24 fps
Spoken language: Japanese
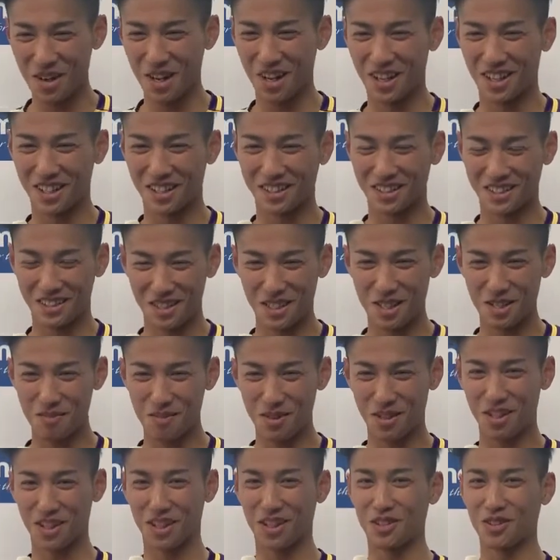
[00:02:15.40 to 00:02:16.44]
まあ、
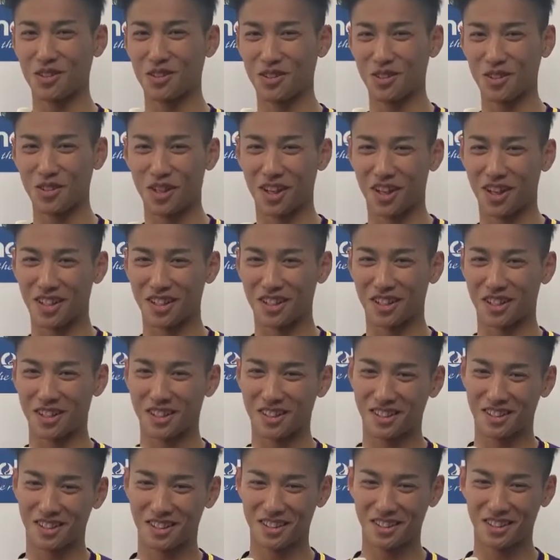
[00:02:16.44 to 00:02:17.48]
ベテランの人が
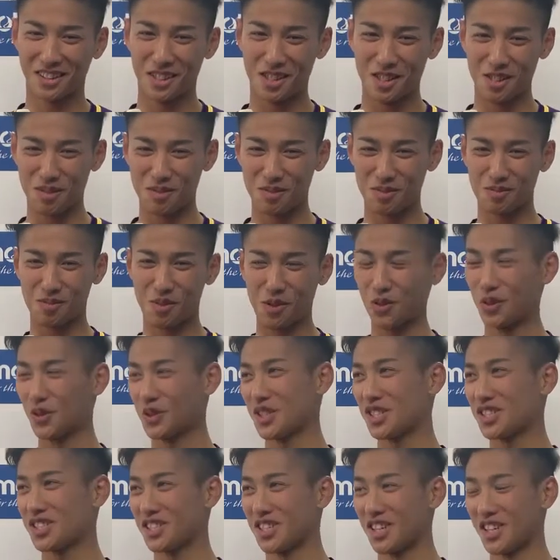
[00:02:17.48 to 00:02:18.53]
僕を
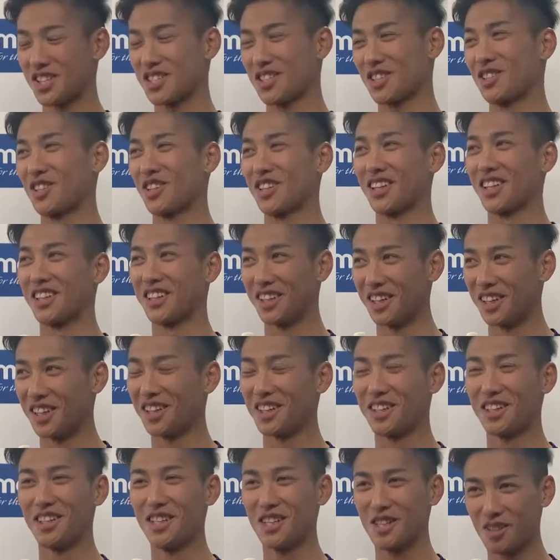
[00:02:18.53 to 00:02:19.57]
信じて出してくれたんで
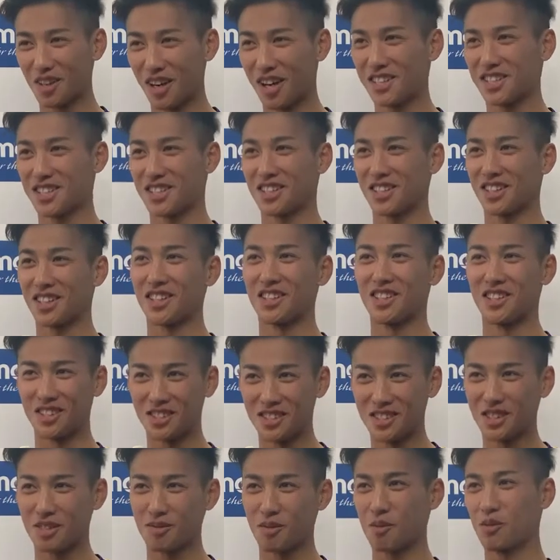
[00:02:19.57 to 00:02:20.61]
感謝しかないで
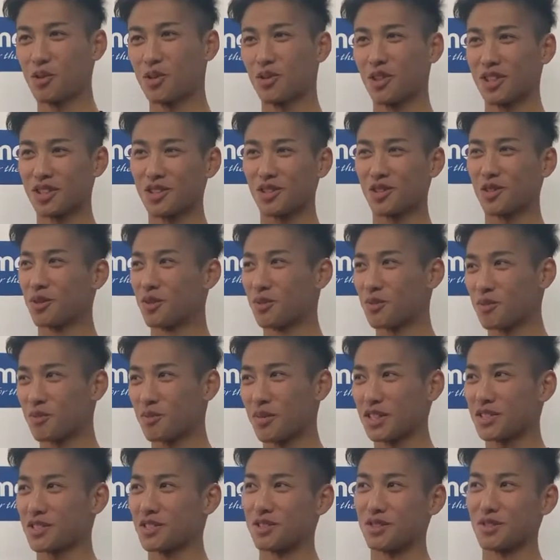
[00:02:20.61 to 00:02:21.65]
す僕はちょっと
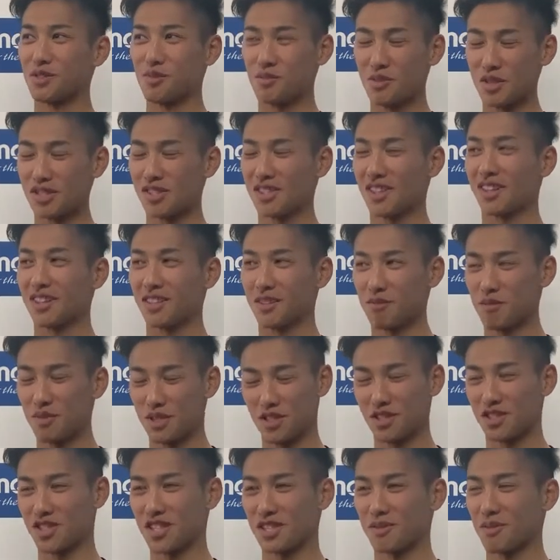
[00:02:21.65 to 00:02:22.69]
パスミス
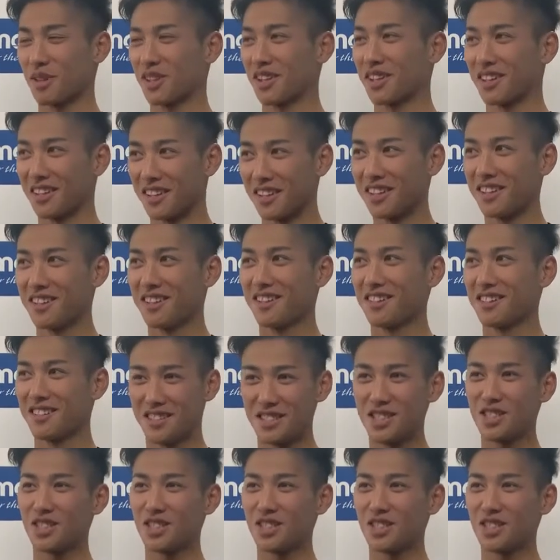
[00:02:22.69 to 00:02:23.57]
ミスしてしまったで